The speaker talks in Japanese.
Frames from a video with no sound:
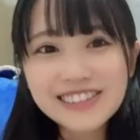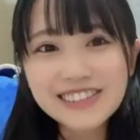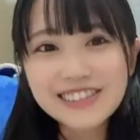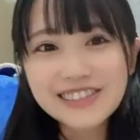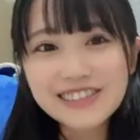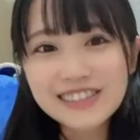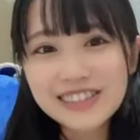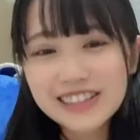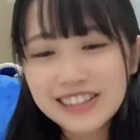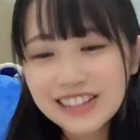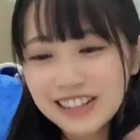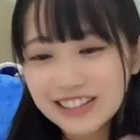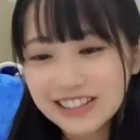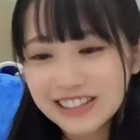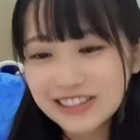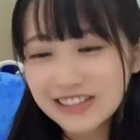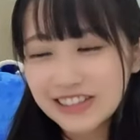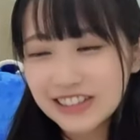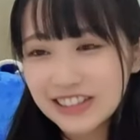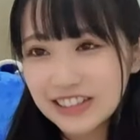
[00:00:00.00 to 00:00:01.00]
そうだこれで8
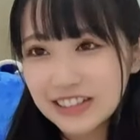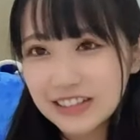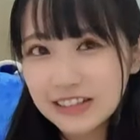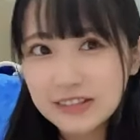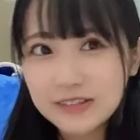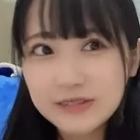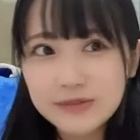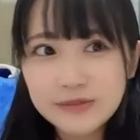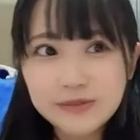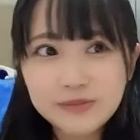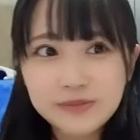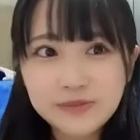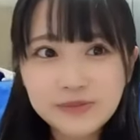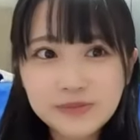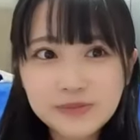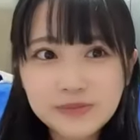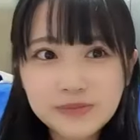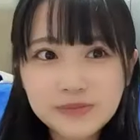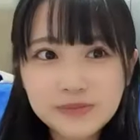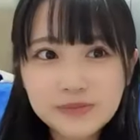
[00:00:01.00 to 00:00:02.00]
割が
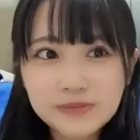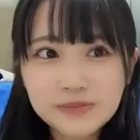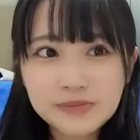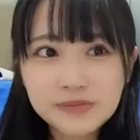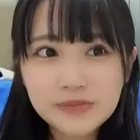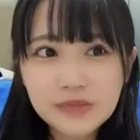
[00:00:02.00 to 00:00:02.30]
ライブ終わり